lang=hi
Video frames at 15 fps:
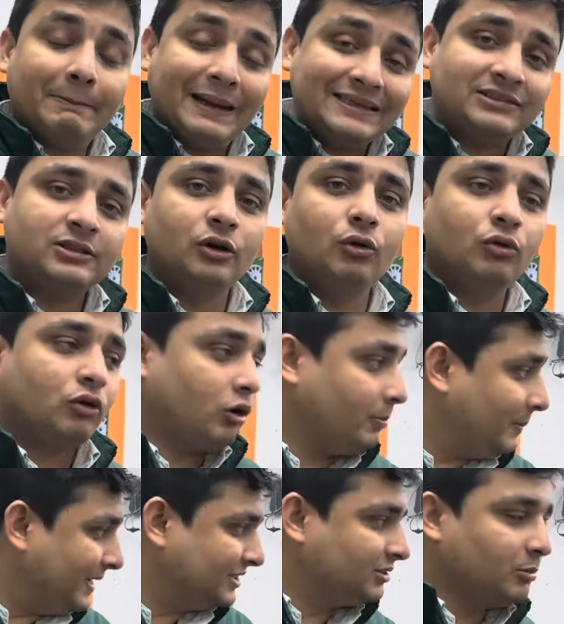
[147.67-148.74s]
बेस्ट लुक और
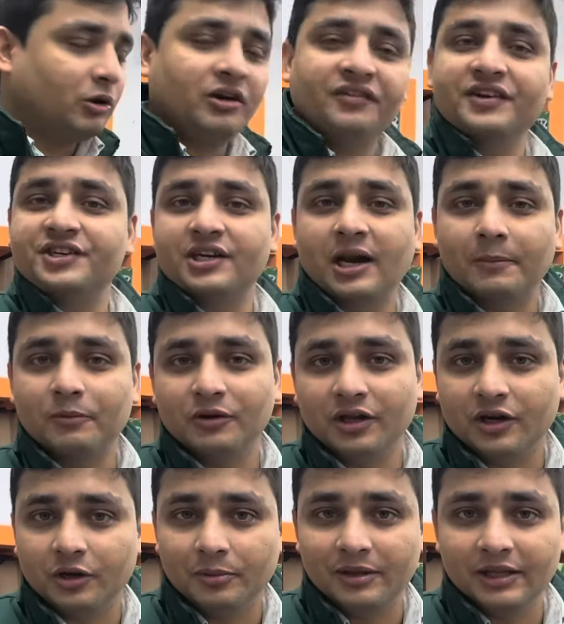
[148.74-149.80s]
बेस्ट मॉडिफिकेशन आपको
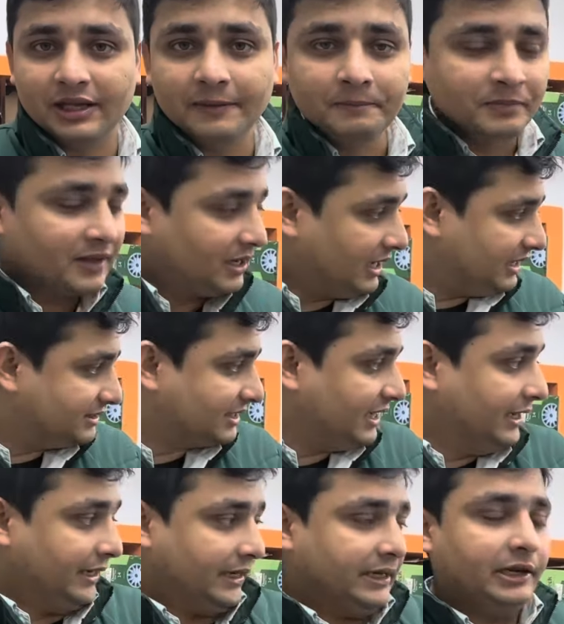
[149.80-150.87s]
देखने मिलती है इसका
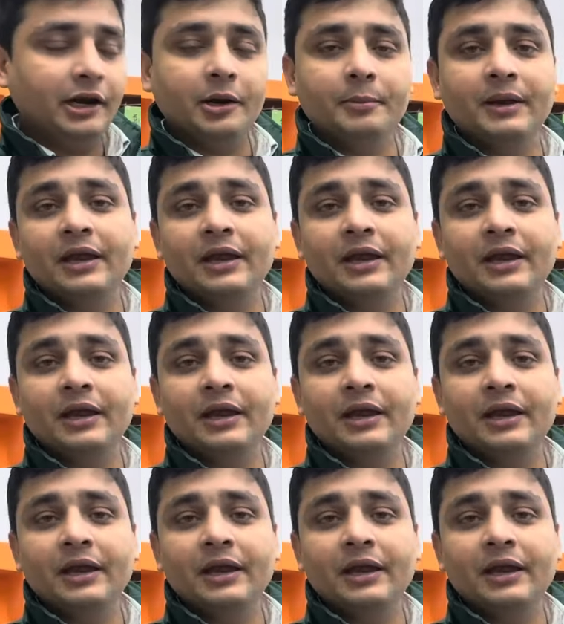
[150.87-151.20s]
इंटीरियर